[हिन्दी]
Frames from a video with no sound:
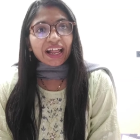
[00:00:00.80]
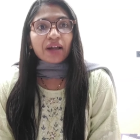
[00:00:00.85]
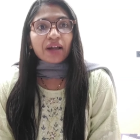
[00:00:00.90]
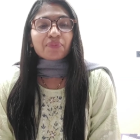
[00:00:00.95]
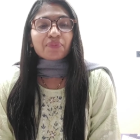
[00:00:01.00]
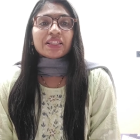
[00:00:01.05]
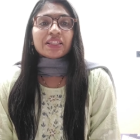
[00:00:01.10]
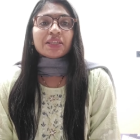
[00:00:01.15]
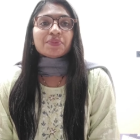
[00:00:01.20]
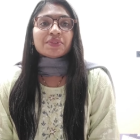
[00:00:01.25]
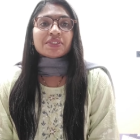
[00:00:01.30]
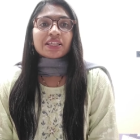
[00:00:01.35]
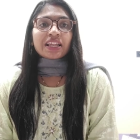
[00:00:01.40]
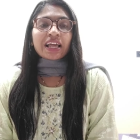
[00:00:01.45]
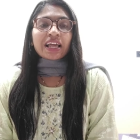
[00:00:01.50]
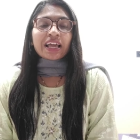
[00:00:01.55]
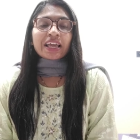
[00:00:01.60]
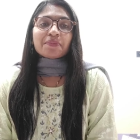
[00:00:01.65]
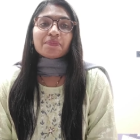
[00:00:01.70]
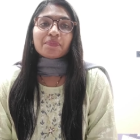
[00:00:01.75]
रामदीप
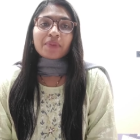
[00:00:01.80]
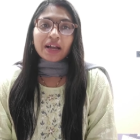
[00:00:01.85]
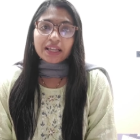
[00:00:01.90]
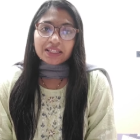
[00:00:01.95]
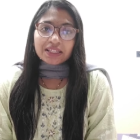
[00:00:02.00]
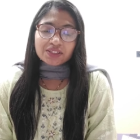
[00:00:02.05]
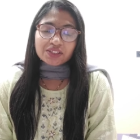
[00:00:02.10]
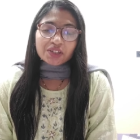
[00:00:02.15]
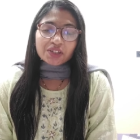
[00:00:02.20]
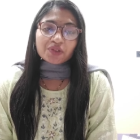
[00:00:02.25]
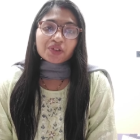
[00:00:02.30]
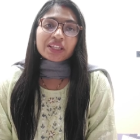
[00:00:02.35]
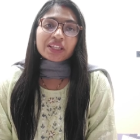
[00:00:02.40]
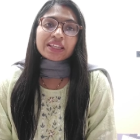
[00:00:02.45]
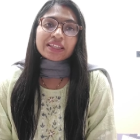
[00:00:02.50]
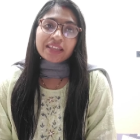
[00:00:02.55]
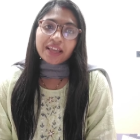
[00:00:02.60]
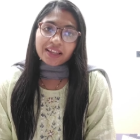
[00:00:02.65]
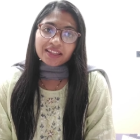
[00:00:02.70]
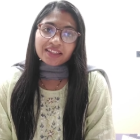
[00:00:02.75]
जलाएं 22
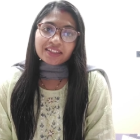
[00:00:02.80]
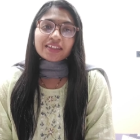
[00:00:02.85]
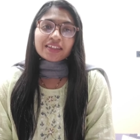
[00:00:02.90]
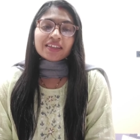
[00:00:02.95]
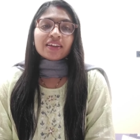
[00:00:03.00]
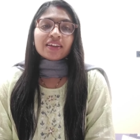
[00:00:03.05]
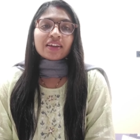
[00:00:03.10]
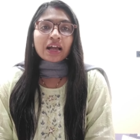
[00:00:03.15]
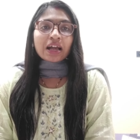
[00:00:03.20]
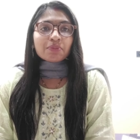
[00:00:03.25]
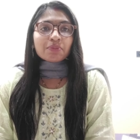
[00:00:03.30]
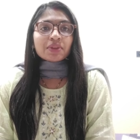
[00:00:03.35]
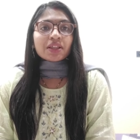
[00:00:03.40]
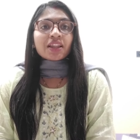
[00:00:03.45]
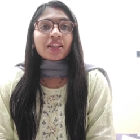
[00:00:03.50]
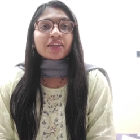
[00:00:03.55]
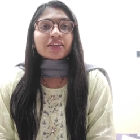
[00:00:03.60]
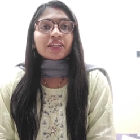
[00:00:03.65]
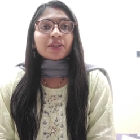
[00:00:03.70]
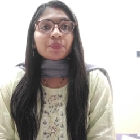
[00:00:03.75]
जनवरी यानी कि
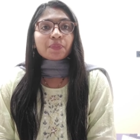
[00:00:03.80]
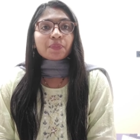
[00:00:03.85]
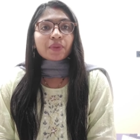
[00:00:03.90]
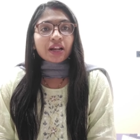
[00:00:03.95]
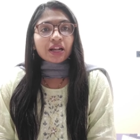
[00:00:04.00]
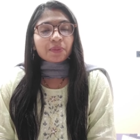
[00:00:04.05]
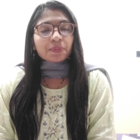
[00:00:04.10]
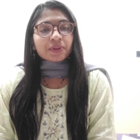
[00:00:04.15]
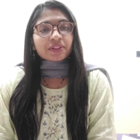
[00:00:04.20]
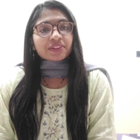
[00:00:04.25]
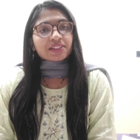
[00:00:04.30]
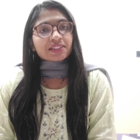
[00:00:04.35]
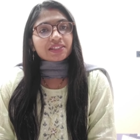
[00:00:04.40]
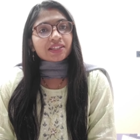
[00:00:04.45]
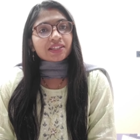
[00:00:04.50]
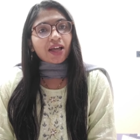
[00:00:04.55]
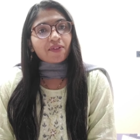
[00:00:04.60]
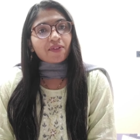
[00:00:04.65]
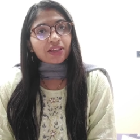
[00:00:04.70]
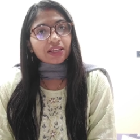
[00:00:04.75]
रामलला के प्राण
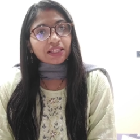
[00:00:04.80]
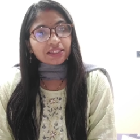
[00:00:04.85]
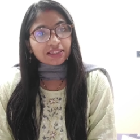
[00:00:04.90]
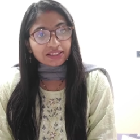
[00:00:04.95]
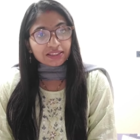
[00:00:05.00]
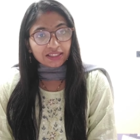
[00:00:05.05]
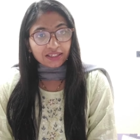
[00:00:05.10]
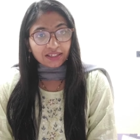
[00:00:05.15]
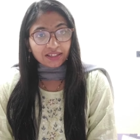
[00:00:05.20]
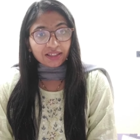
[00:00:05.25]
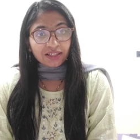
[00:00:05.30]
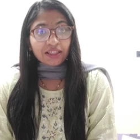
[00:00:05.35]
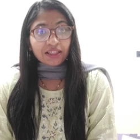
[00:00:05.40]
प्रतिष्ठा वाले दिन